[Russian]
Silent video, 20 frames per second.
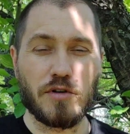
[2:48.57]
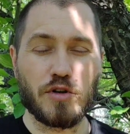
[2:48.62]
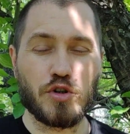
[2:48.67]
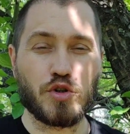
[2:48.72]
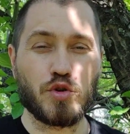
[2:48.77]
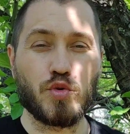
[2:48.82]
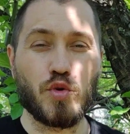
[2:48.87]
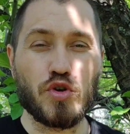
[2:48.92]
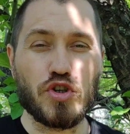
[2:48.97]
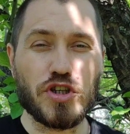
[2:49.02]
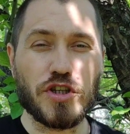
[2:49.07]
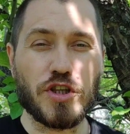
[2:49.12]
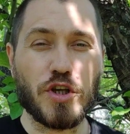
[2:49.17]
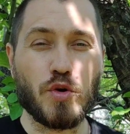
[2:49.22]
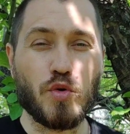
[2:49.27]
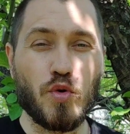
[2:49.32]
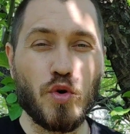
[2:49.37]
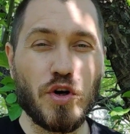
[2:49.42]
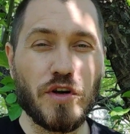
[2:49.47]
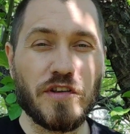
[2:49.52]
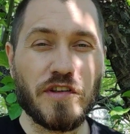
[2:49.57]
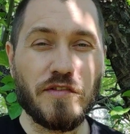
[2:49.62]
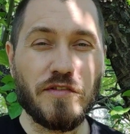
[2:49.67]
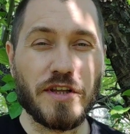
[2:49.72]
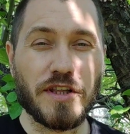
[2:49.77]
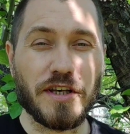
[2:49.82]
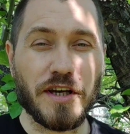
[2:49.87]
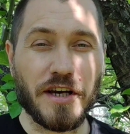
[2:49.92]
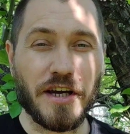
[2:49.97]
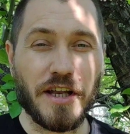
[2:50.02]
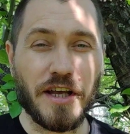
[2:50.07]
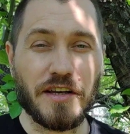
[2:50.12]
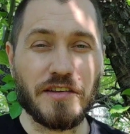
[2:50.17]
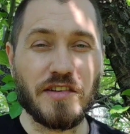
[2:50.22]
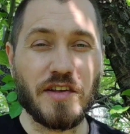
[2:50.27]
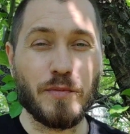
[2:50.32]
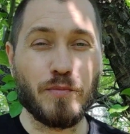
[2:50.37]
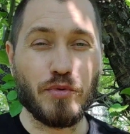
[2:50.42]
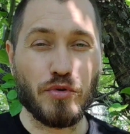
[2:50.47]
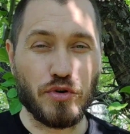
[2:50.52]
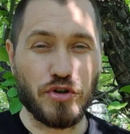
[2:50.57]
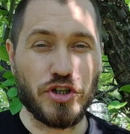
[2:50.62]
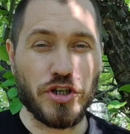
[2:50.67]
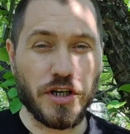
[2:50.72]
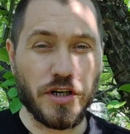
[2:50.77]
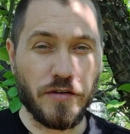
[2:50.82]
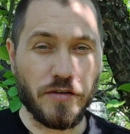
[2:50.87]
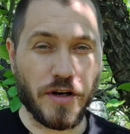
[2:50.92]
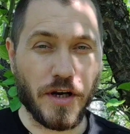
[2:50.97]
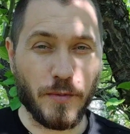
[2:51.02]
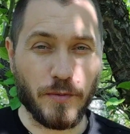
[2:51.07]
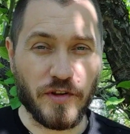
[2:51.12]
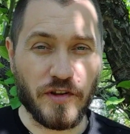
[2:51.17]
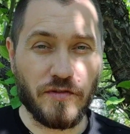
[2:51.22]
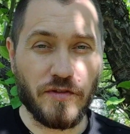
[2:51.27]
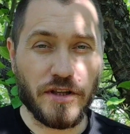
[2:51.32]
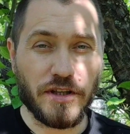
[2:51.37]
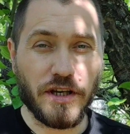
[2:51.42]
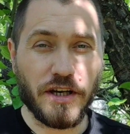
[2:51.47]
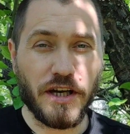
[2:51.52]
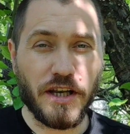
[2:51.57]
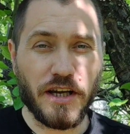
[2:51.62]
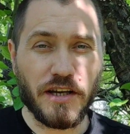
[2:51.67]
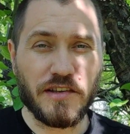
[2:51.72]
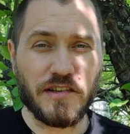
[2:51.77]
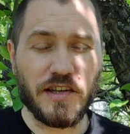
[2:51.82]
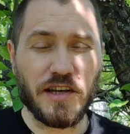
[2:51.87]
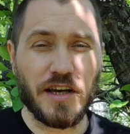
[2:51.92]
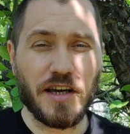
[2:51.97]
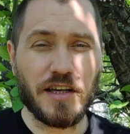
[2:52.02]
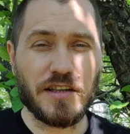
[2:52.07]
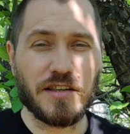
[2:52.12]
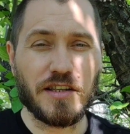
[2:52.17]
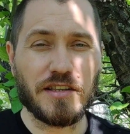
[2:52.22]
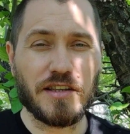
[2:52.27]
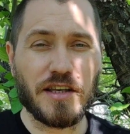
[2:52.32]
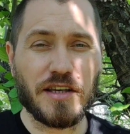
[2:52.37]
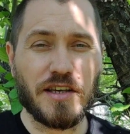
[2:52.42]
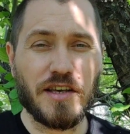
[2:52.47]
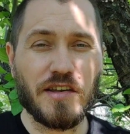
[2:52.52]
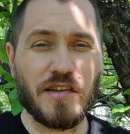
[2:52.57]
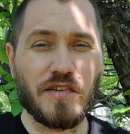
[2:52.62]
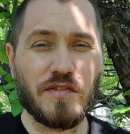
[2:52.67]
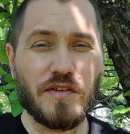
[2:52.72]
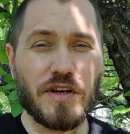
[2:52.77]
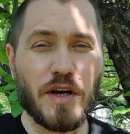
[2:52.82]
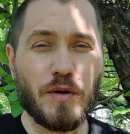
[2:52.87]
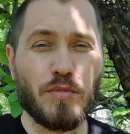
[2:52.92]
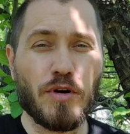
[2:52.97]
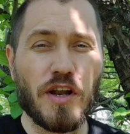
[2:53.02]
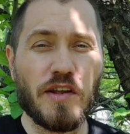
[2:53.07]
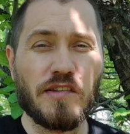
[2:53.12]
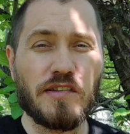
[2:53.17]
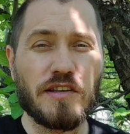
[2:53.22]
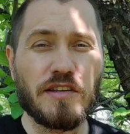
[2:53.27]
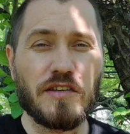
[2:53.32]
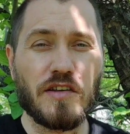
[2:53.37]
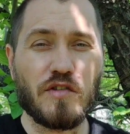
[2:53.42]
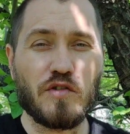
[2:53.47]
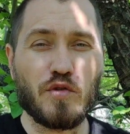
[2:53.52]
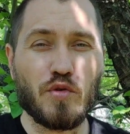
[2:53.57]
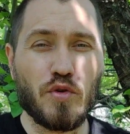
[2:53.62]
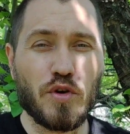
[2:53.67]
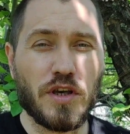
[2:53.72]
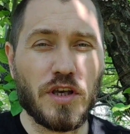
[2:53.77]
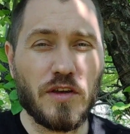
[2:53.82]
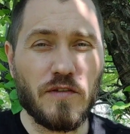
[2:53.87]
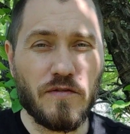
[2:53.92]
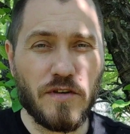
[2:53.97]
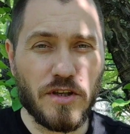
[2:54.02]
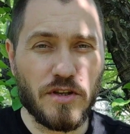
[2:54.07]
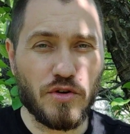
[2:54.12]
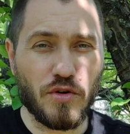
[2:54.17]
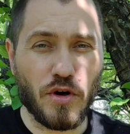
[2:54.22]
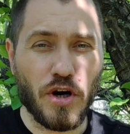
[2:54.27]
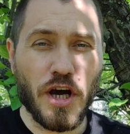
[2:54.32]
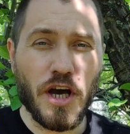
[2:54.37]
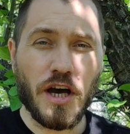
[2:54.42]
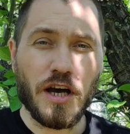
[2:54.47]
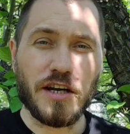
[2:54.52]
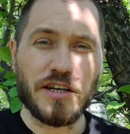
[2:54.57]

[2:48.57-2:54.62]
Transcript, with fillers: Что же такое цветокоррекция, проще говоря? Цветокоррекция – это такие своеобразные настройки видео.